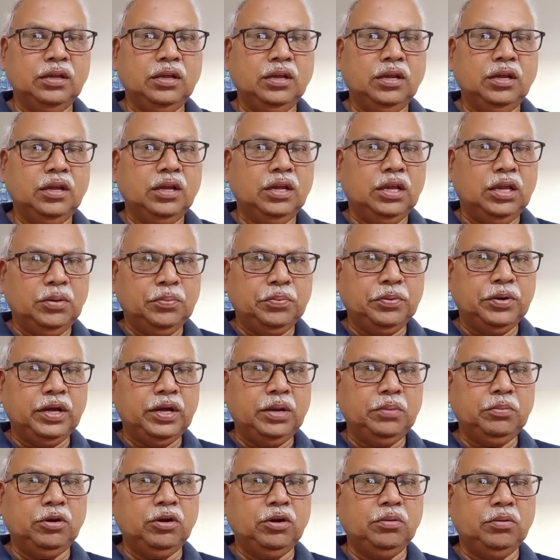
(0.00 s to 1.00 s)

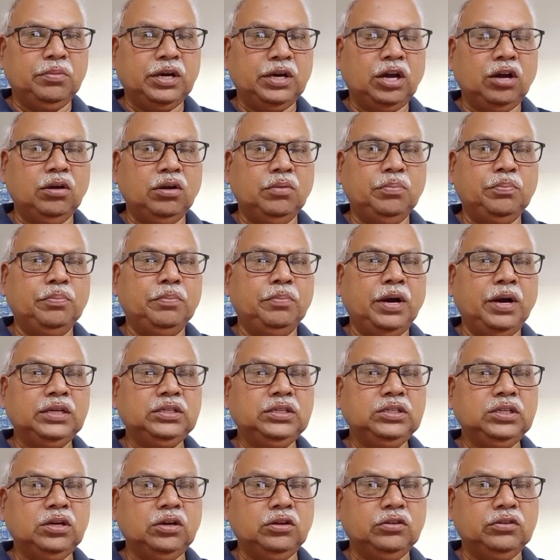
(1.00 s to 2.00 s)
ఇప్పుడేమో మన
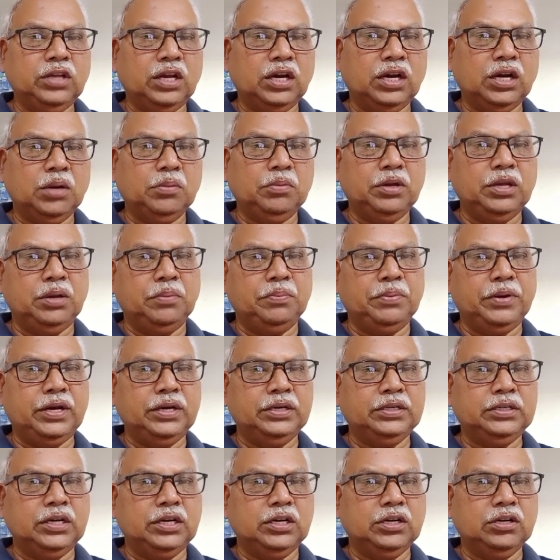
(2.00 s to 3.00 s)
మార్చిలో జరగబోయే
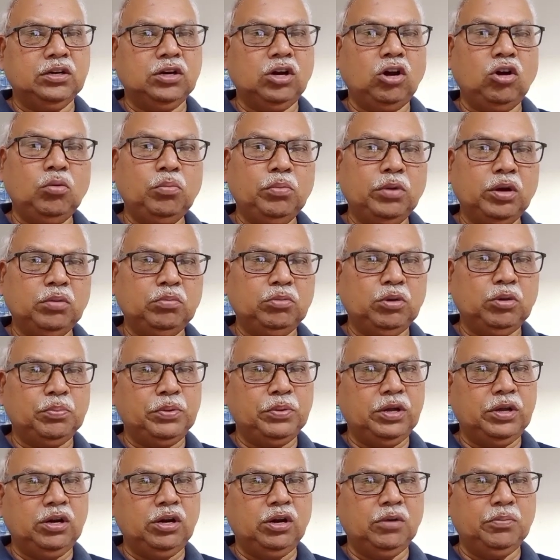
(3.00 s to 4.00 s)
పరీక్షలకు నవంబర్ ముప్పై
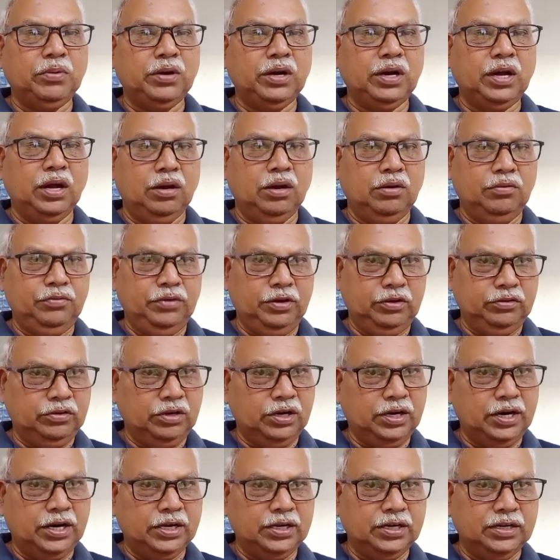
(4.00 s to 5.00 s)
లోపల ఫీజులు
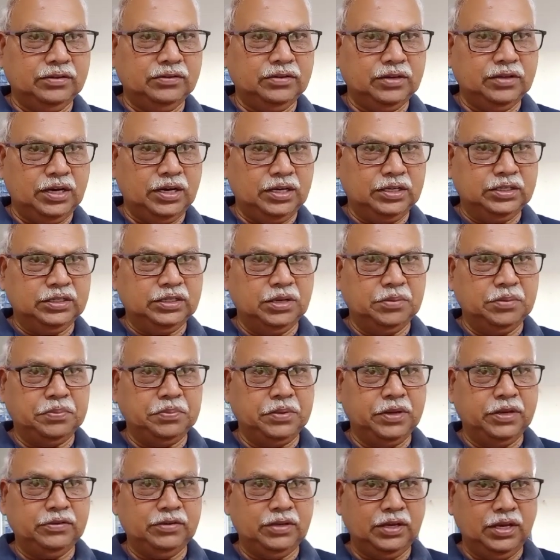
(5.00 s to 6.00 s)
కట్టించాలని
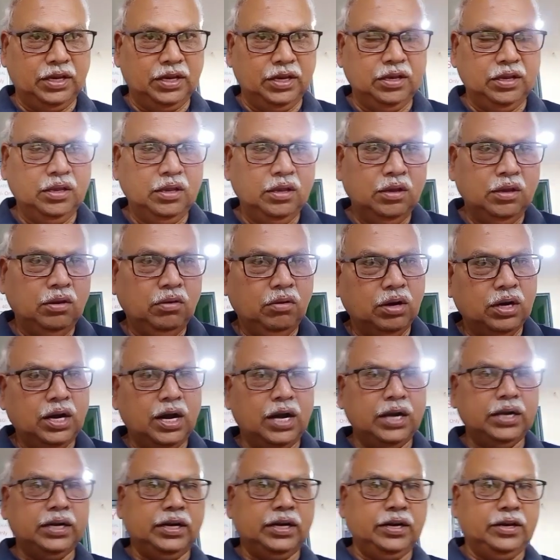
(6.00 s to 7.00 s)
చెప్పేసి ఒక
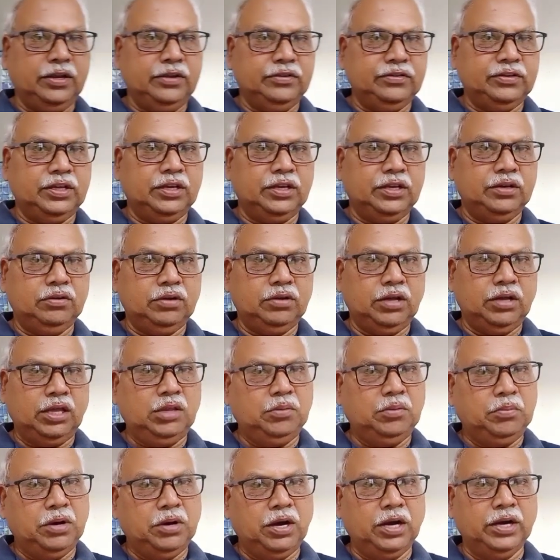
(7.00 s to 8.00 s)
ఆర్డర్ వేశారు అది
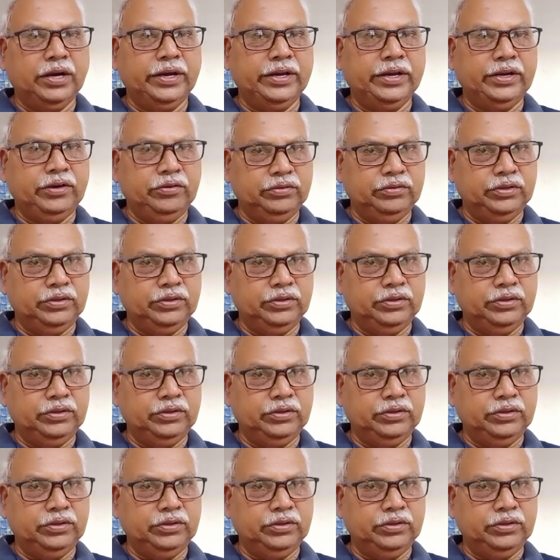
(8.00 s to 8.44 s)
బాగానే ఉంది కానీ